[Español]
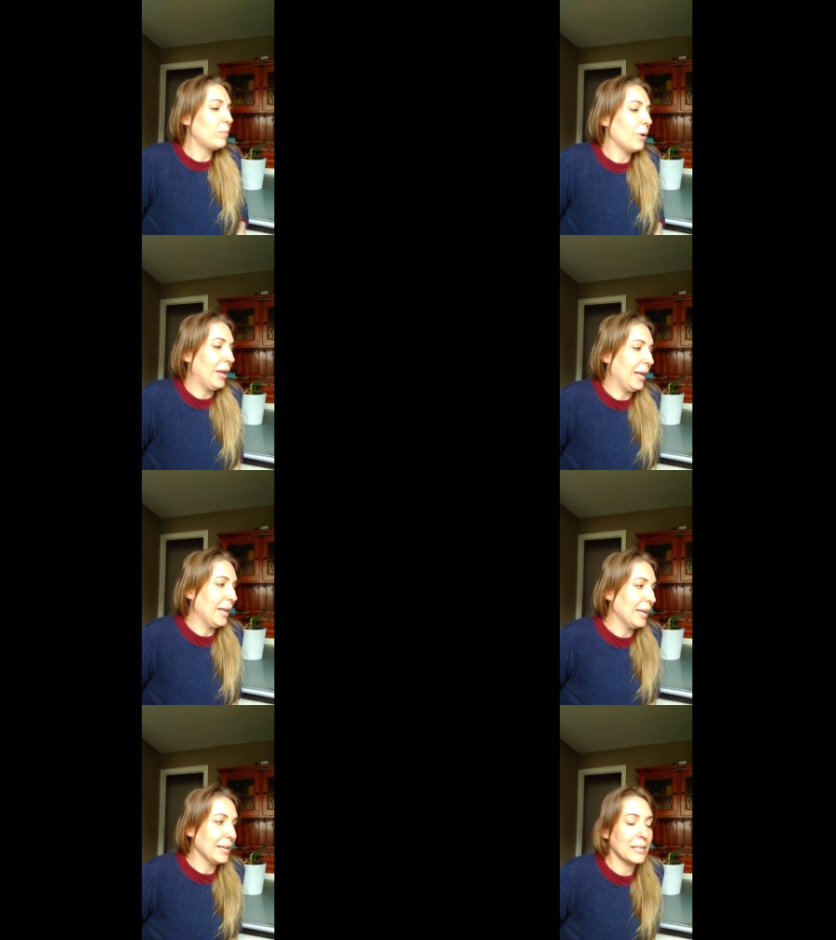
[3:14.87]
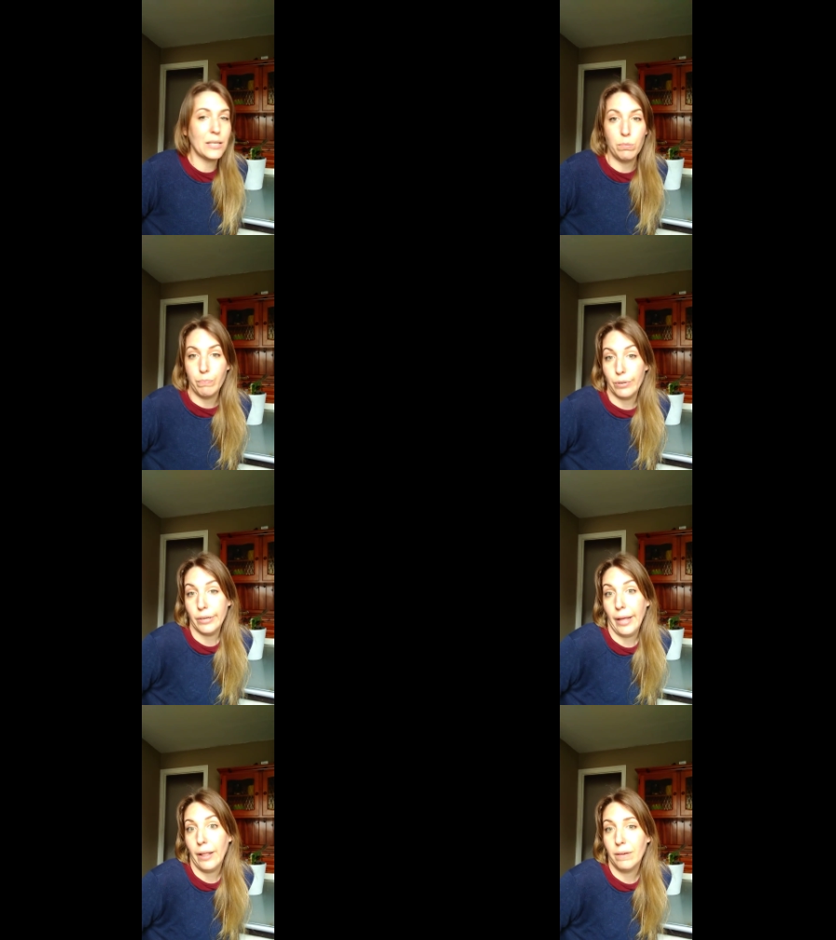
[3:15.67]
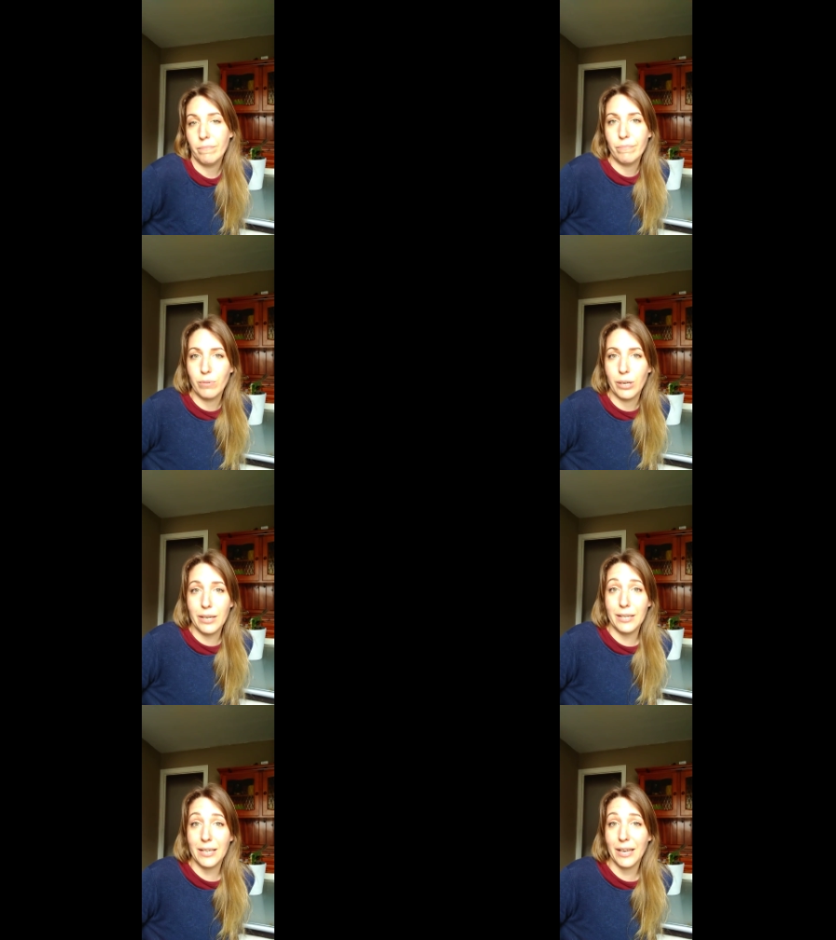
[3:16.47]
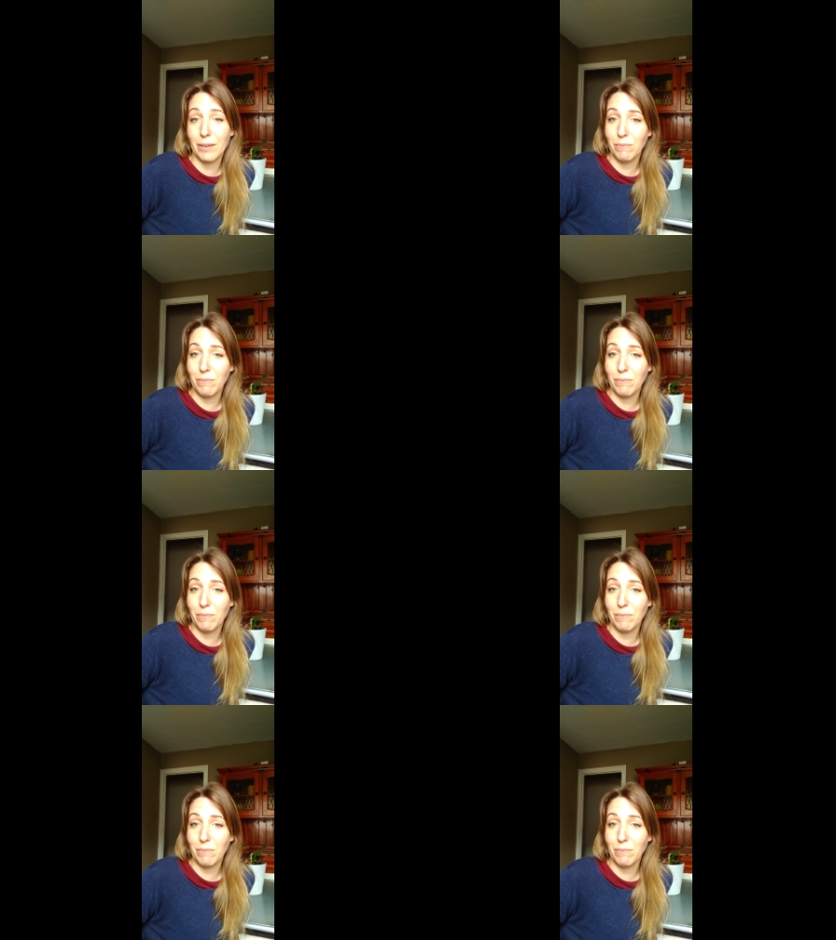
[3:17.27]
pues, pues nada, pues,